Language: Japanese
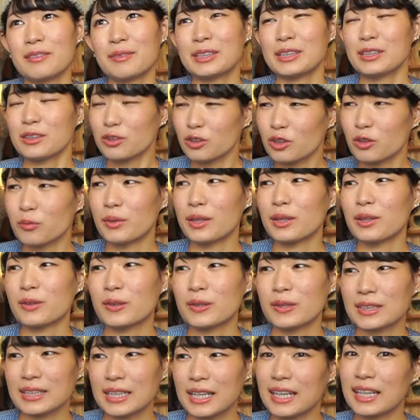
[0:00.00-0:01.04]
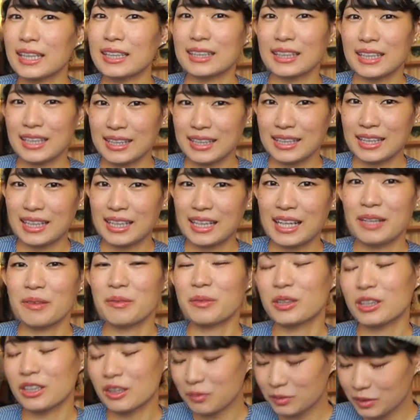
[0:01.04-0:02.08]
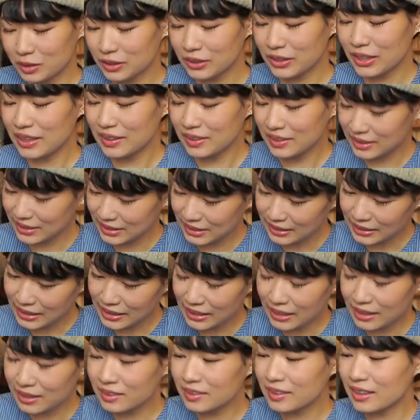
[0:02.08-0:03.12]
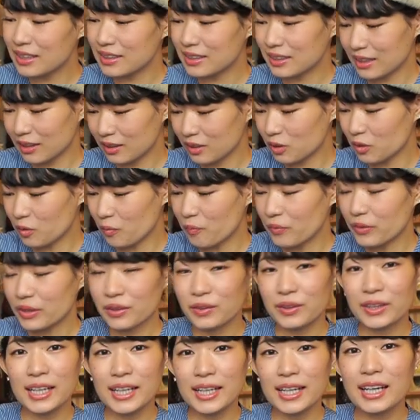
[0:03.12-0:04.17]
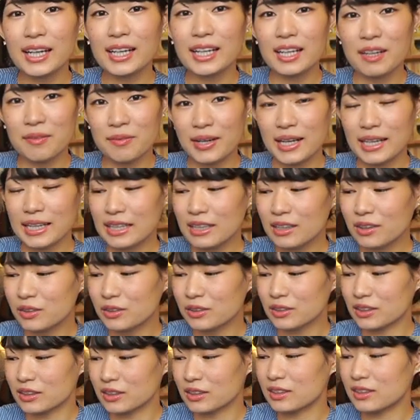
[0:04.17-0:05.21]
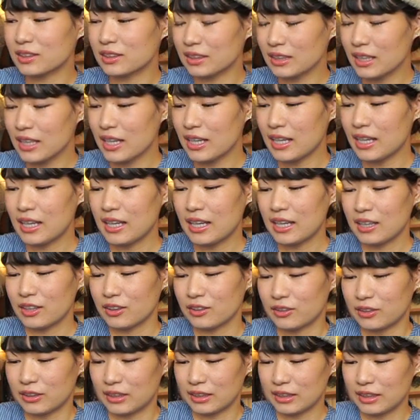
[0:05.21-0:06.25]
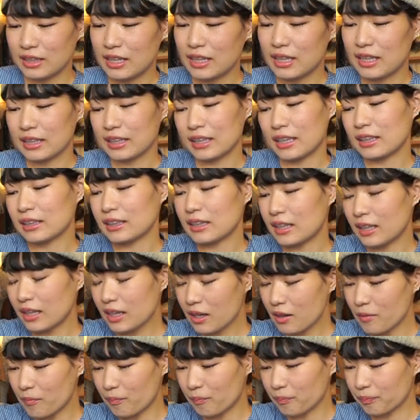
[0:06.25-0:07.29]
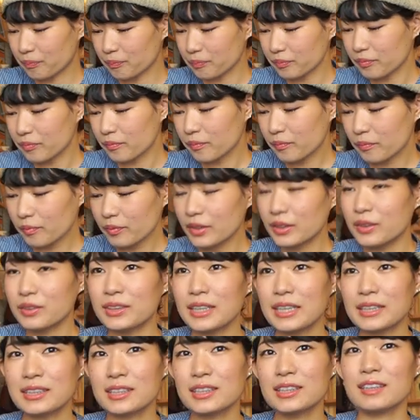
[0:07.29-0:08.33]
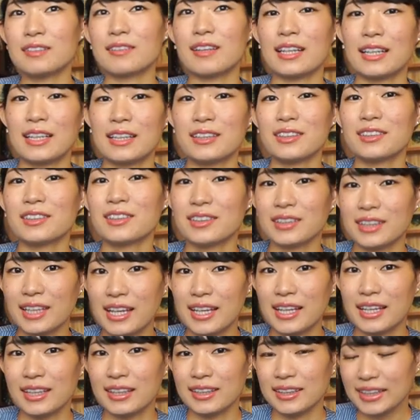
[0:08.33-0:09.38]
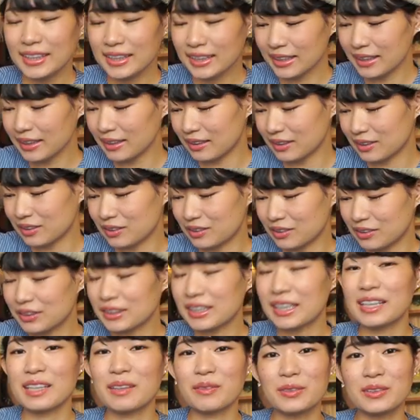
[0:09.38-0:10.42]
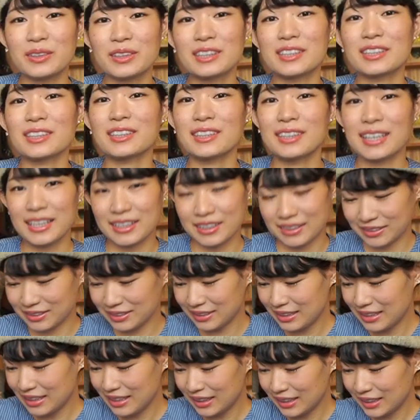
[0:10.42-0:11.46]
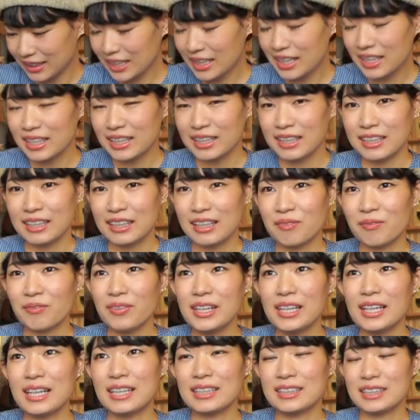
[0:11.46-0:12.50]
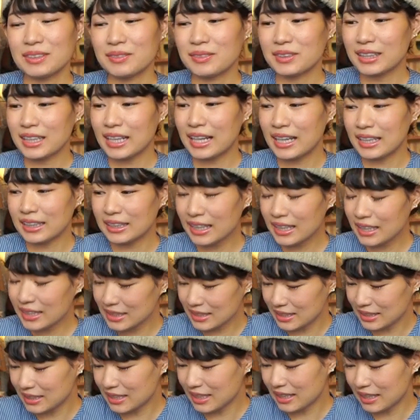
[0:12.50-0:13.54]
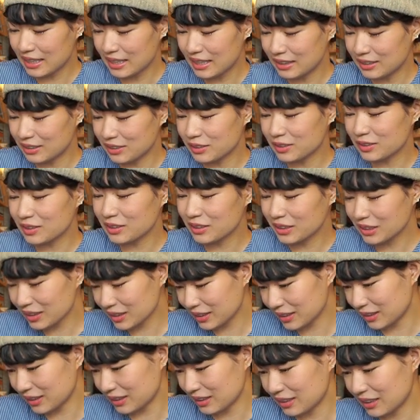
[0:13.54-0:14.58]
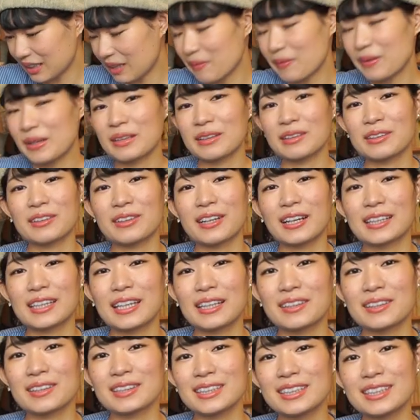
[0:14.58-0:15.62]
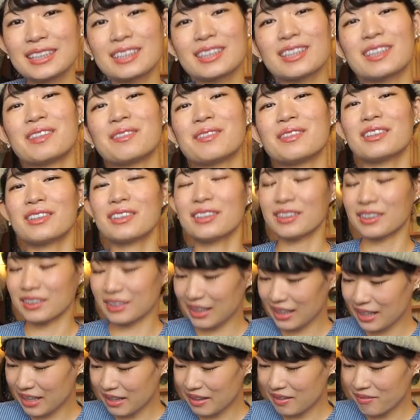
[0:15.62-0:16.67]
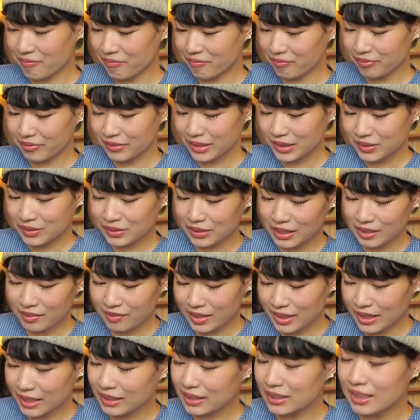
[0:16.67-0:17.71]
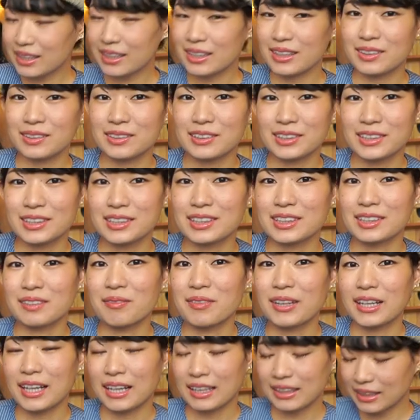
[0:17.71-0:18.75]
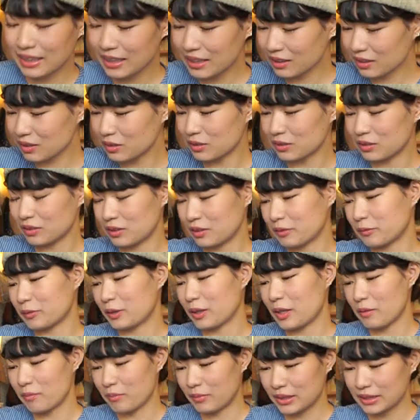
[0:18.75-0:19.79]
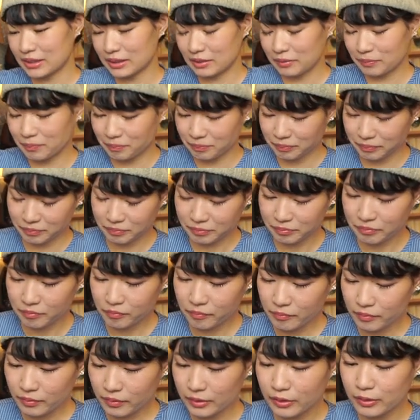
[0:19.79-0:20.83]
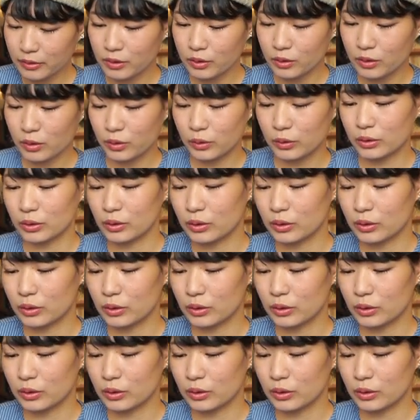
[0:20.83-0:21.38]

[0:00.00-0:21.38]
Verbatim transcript: まあ、ちょっと面倒くさかったり洗い物も増えるしってなるんですけどこれがあれば1個作ってこうやって開けたら2つに割れるので一気にこう2人分作れる。でやっぱり味も変えたりしながらちょっとずつ食べるのが楽しいと思うのでこれはかなりおすすめかなと思います。ホッ